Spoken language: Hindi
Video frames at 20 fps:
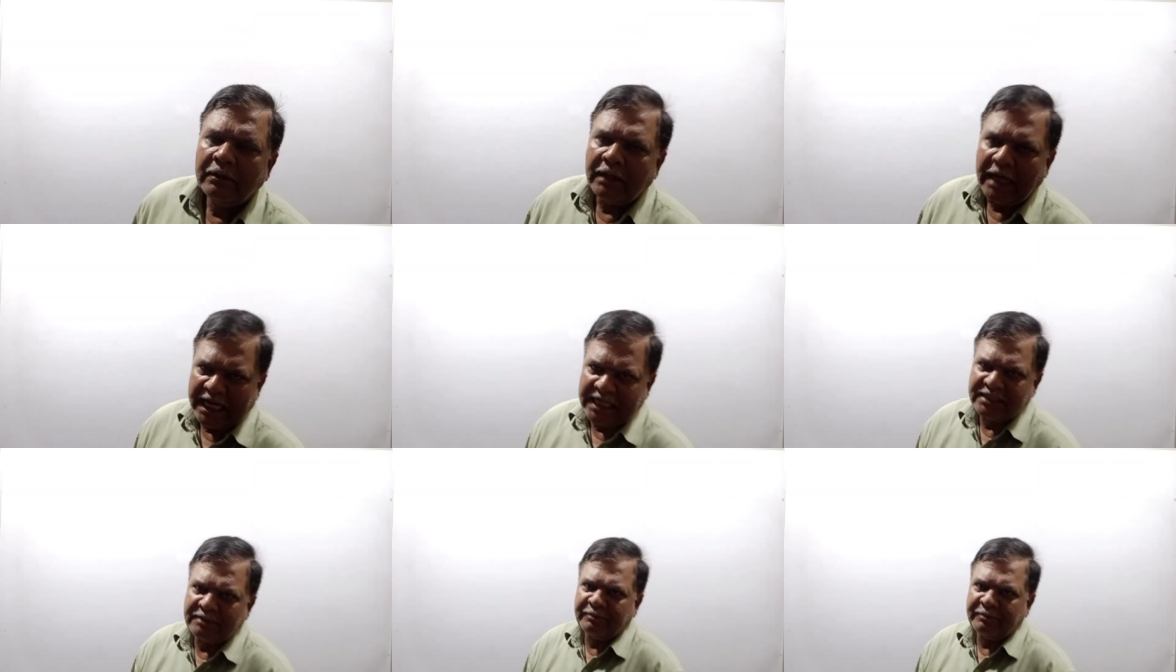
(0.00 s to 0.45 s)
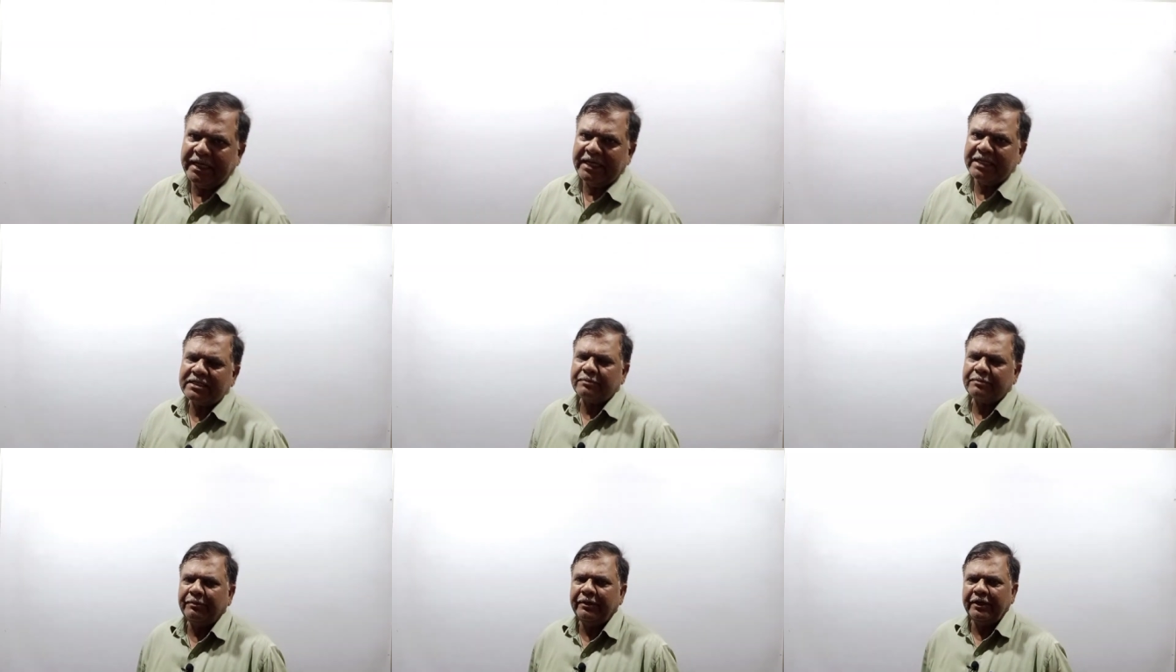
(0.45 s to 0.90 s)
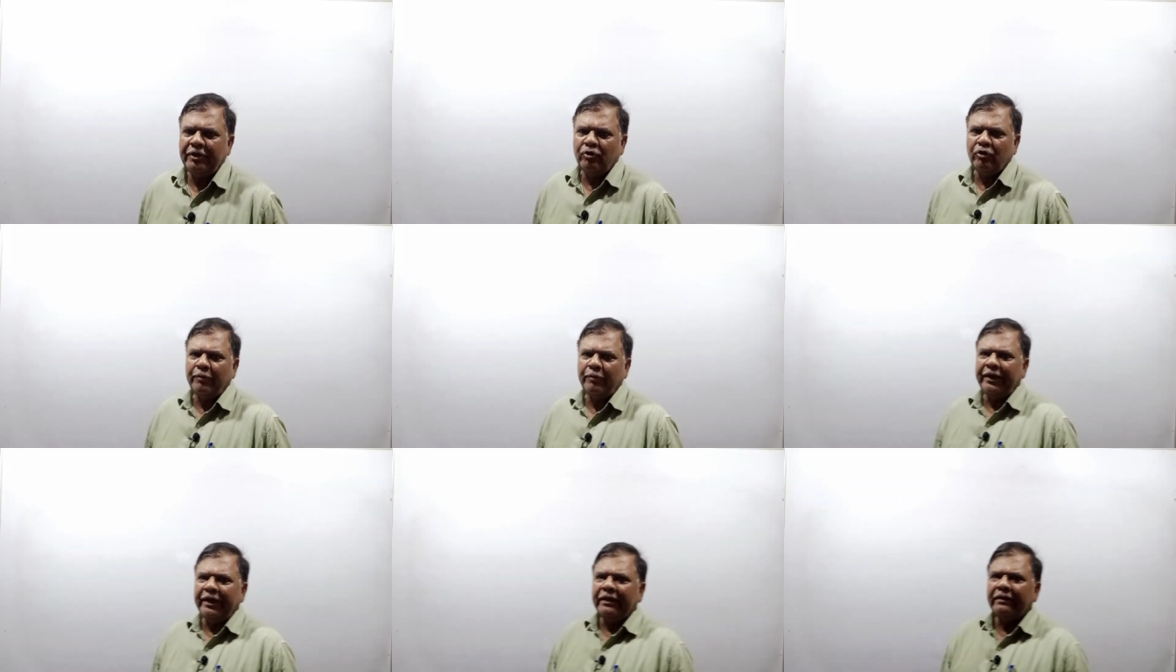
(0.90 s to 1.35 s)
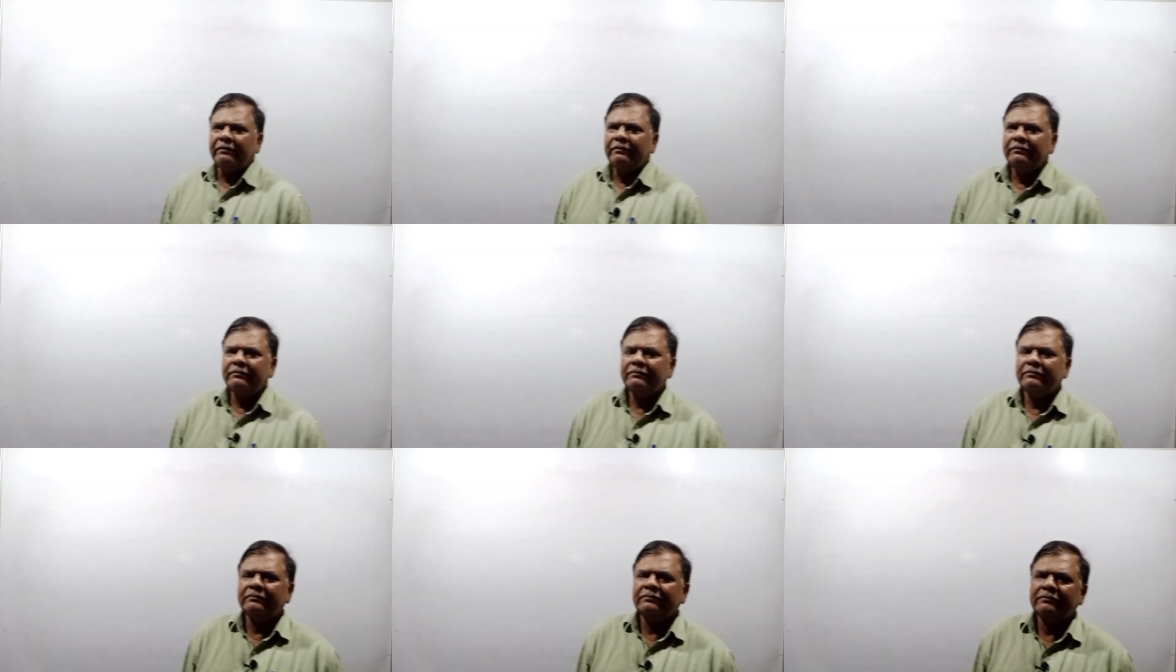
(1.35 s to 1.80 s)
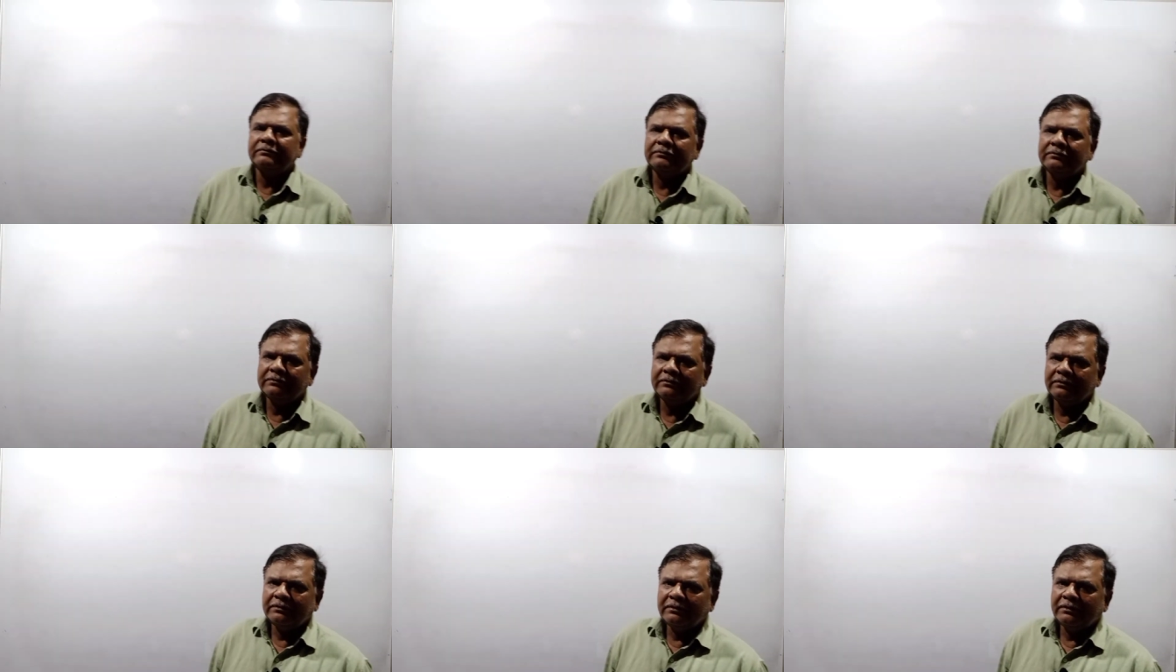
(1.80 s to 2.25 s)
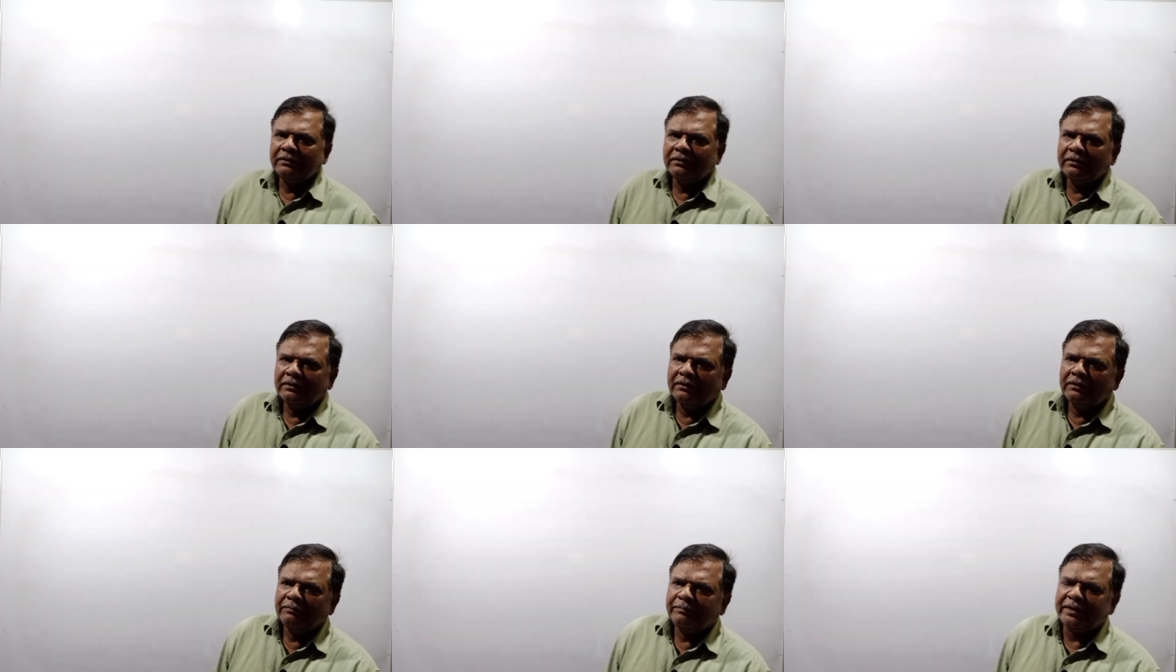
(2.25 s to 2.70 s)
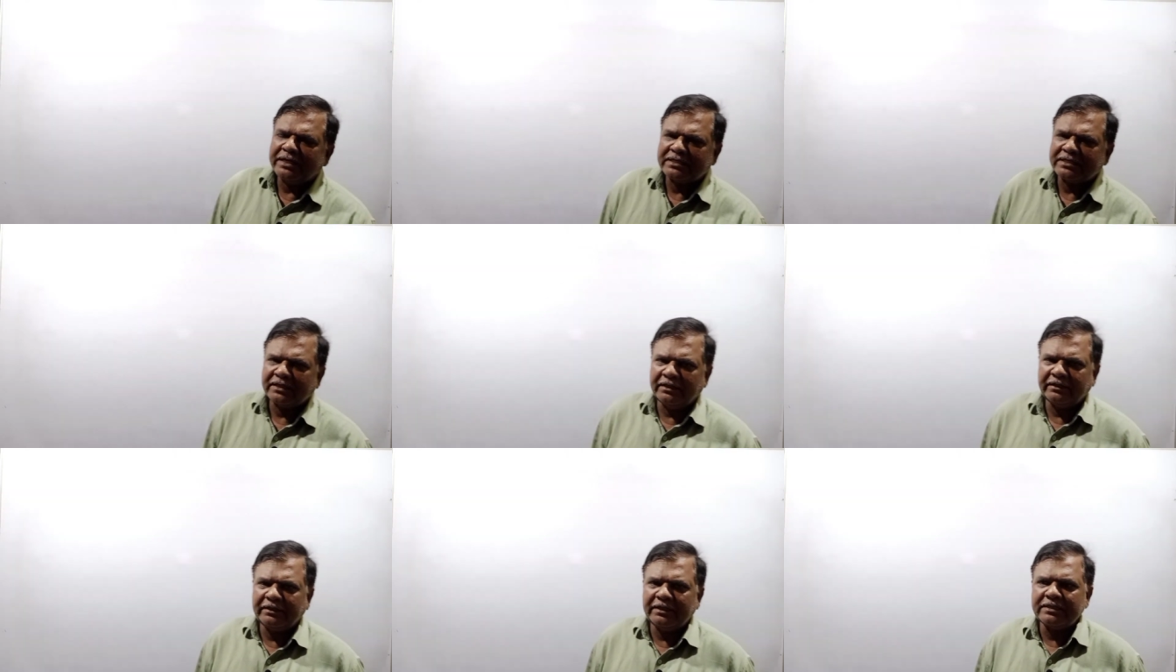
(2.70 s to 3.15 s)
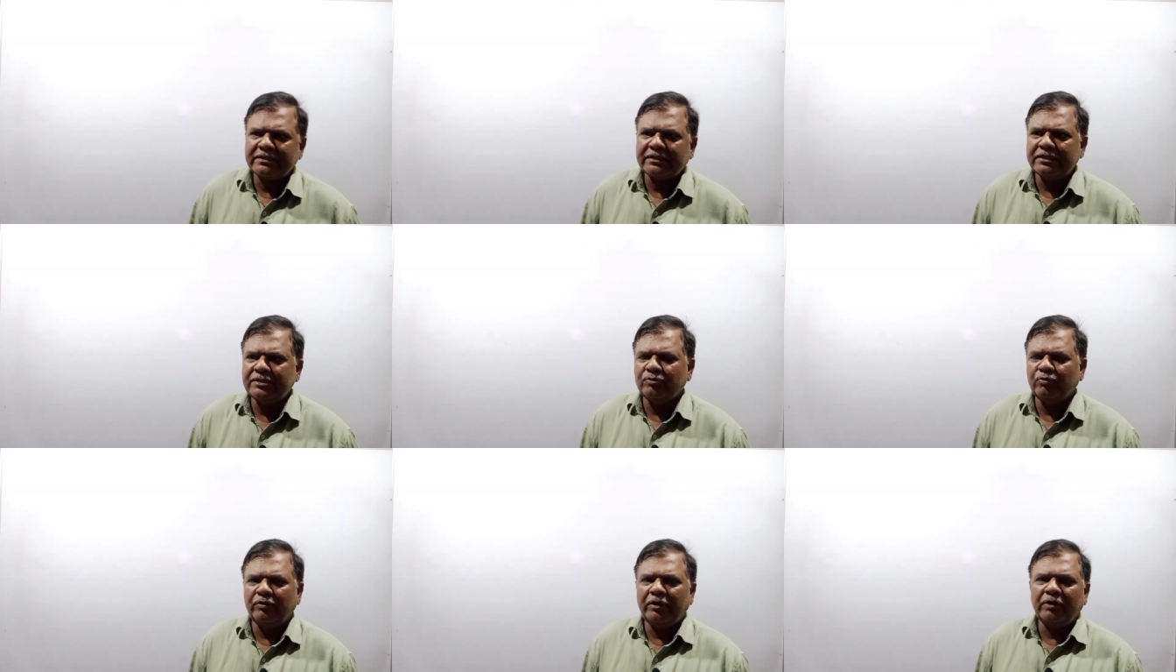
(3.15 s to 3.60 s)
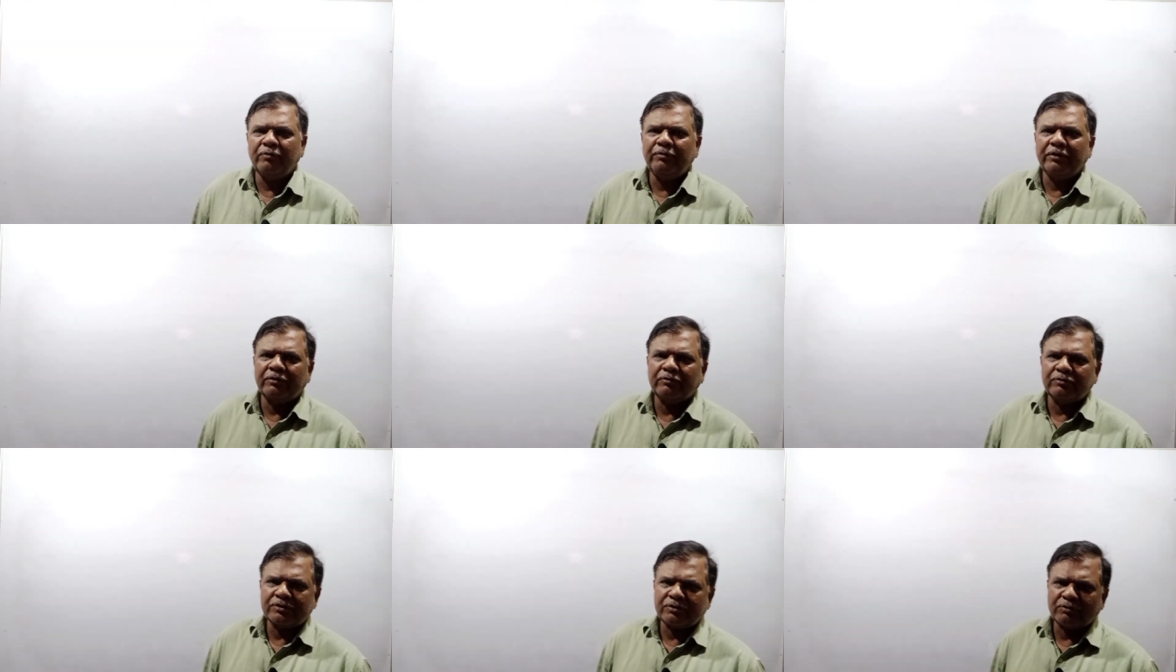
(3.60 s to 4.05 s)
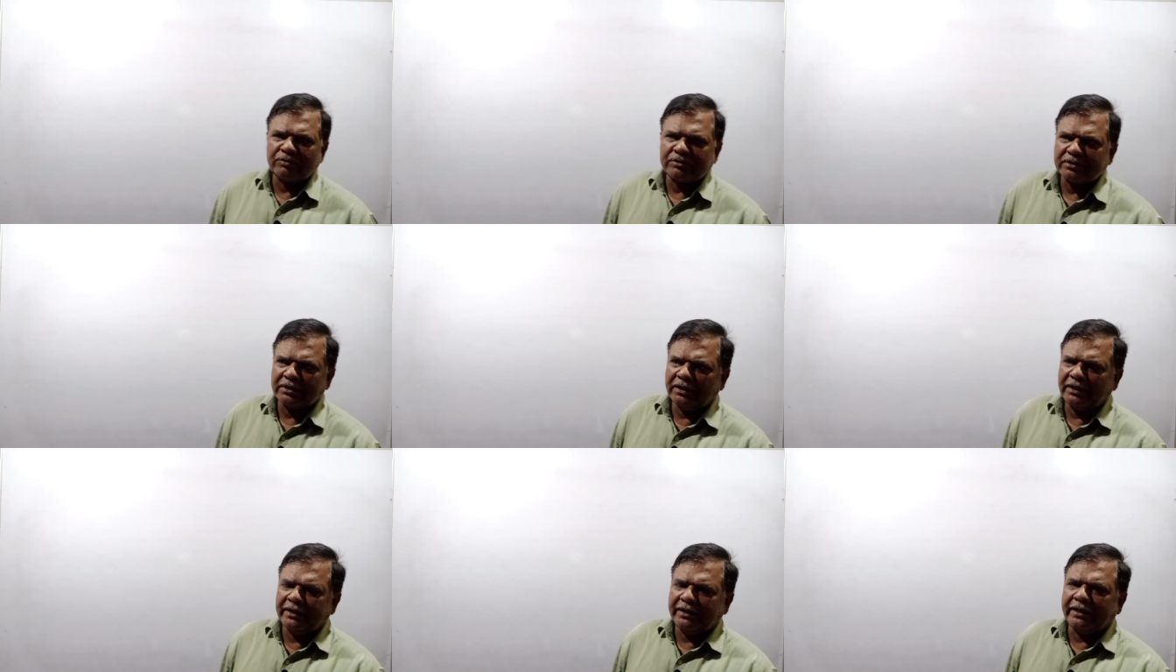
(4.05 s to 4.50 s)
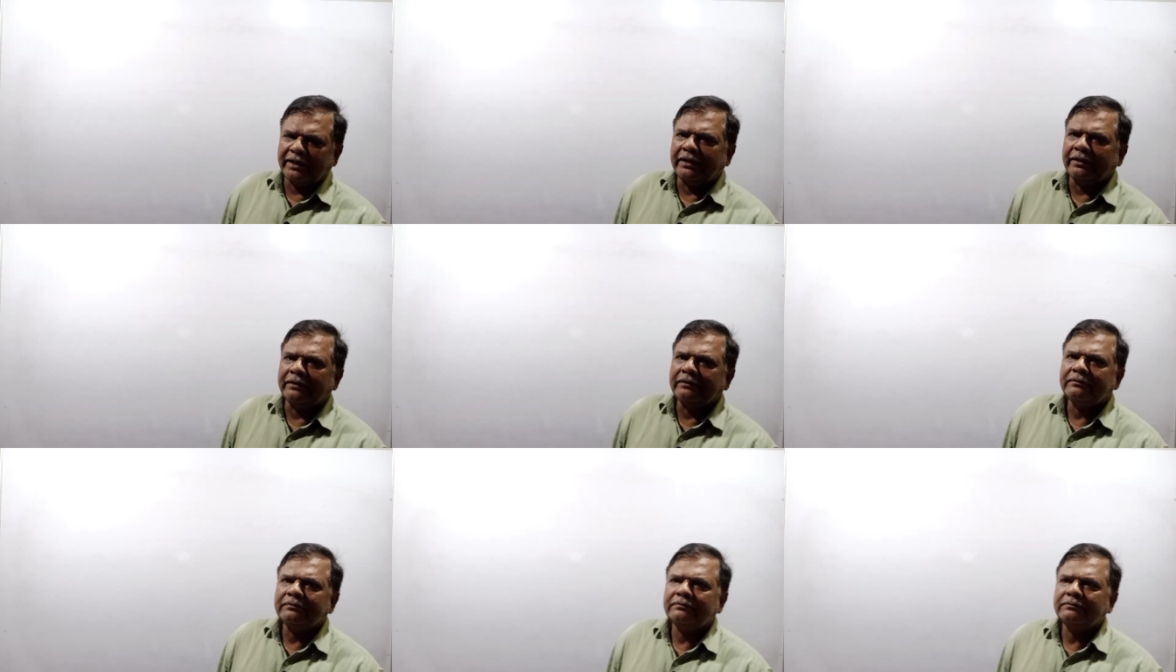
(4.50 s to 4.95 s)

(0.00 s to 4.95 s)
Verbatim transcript: आज मैं इस वीडियो में परसेंटेज से जुड़े हुए कुछ क्वेश्चन ले रहे हैं